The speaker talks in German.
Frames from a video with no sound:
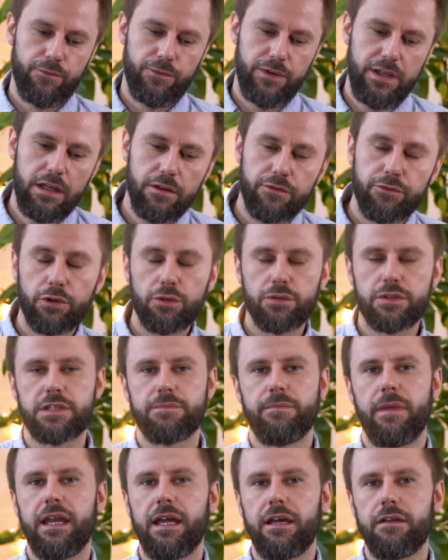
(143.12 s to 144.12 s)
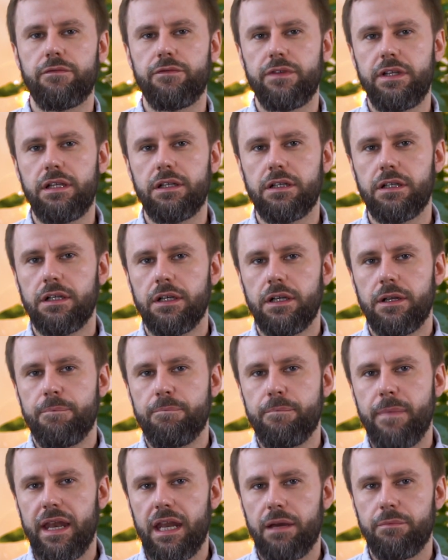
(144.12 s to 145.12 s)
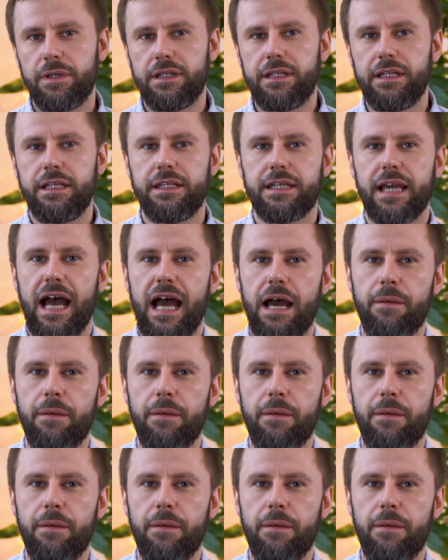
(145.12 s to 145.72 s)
Viele von uns Männern, viele Männer, mit denen ich